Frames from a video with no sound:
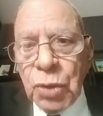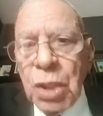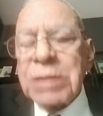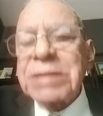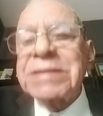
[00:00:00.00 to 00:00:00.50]

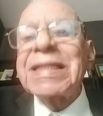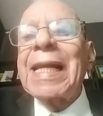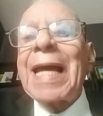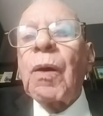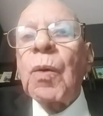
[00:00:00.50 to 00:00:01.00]
se
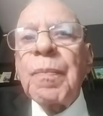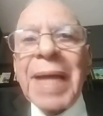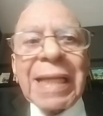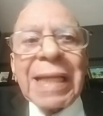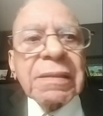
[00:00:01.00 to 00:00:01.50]
le
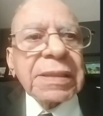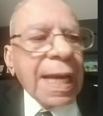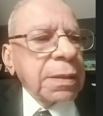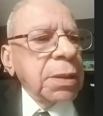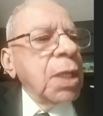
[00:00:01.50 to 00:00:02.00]

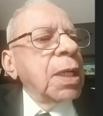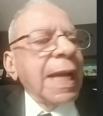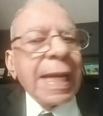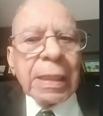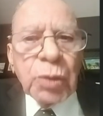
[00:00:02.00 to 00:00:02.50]
aumentan
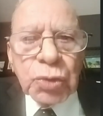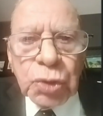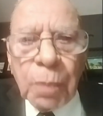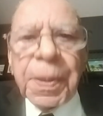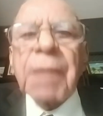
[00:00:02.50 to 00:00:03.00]
en los
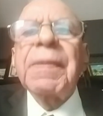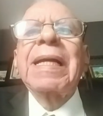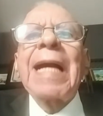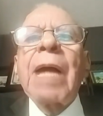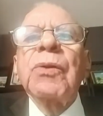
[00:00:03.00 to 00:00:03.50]

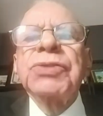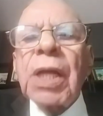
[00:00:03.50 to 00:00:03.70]
supermercados,